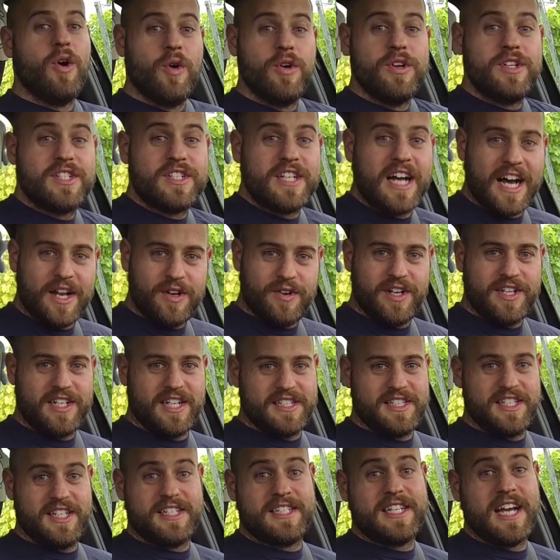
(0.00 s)
Und dadurch,
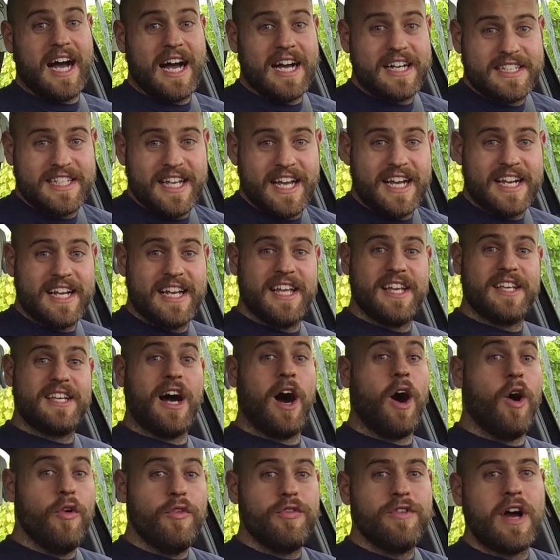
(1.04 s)
dass ich
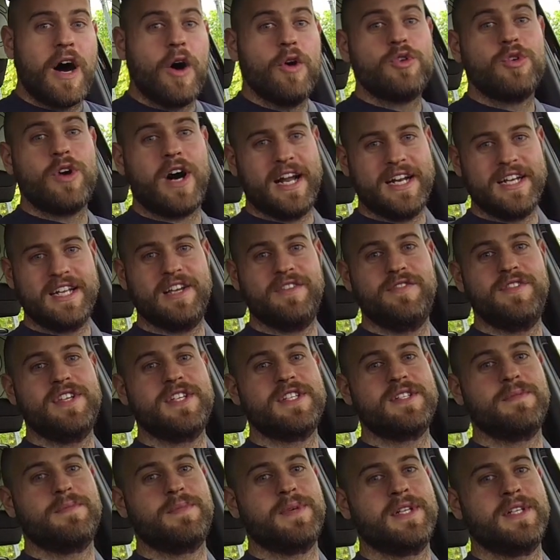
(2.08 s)
tagtäglich auf ein Auto
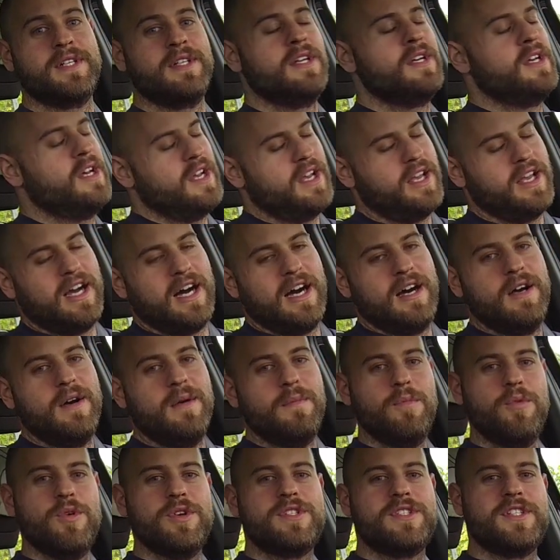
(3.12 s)
angewiesen bin, ja,
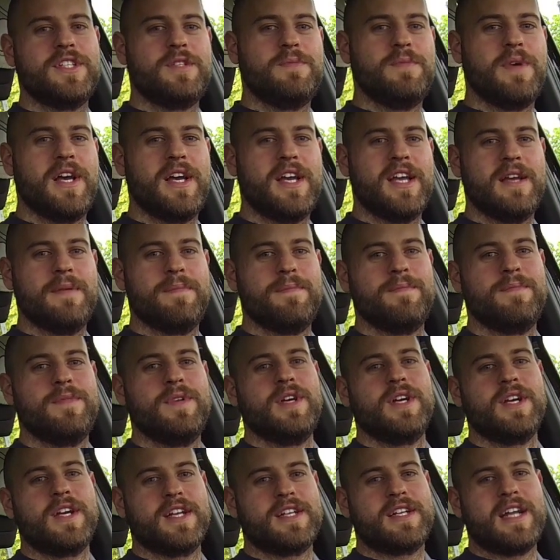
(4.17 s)
musste ich mir eben
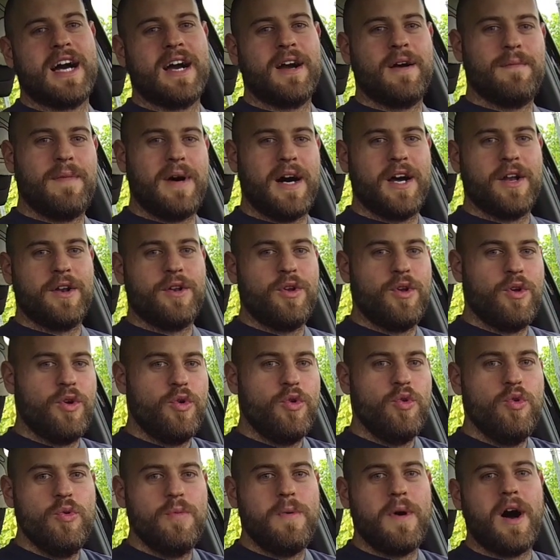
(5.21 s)
Gedanken machen
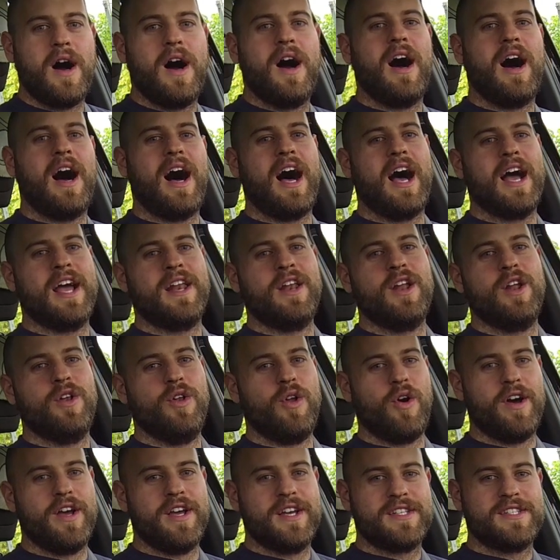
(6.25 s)
über ein
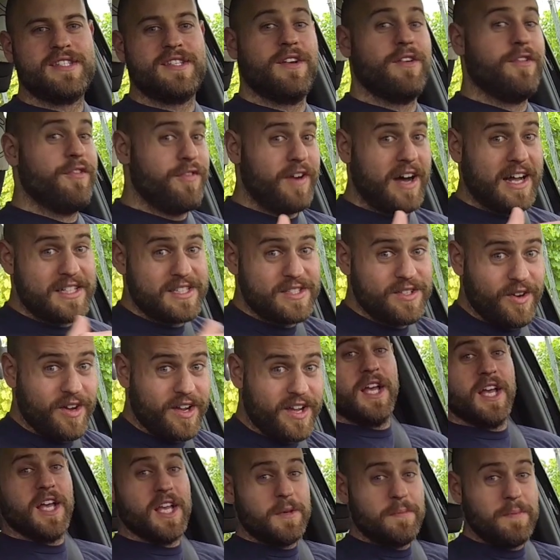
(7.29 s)
neues Fahrzeug.
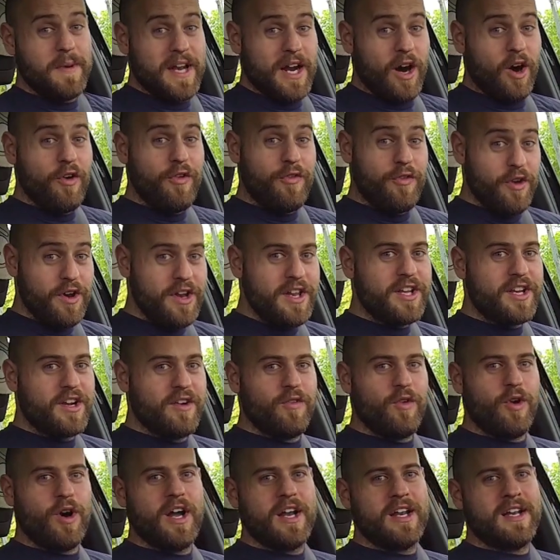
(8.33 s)
Ich bin auch fündig
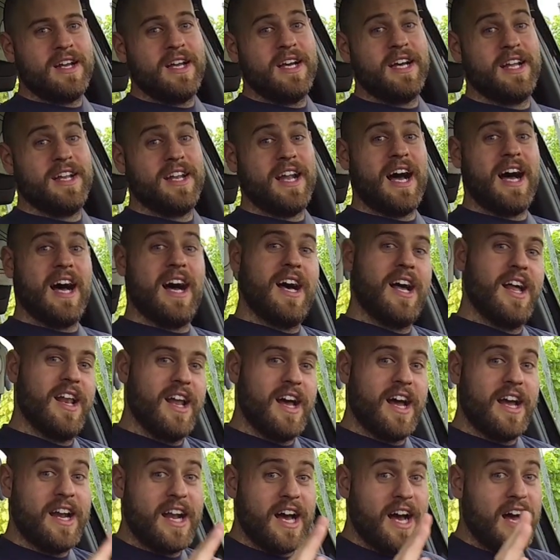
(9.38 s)
geworden nach
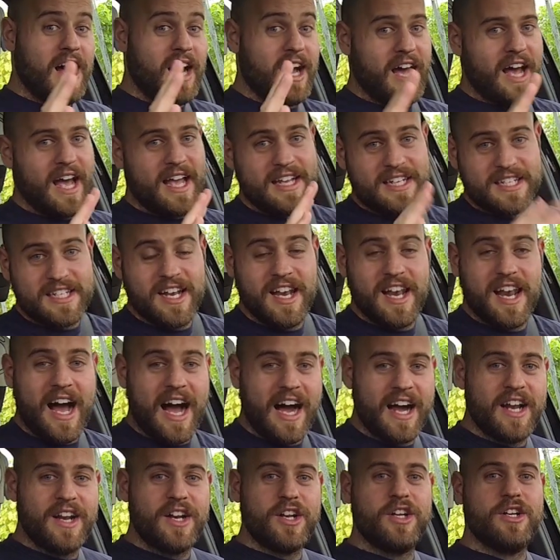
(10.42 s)
einer recht
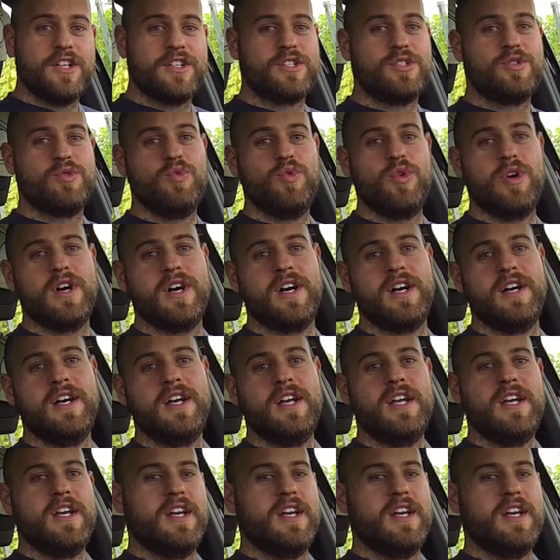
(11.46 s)
langen Suche,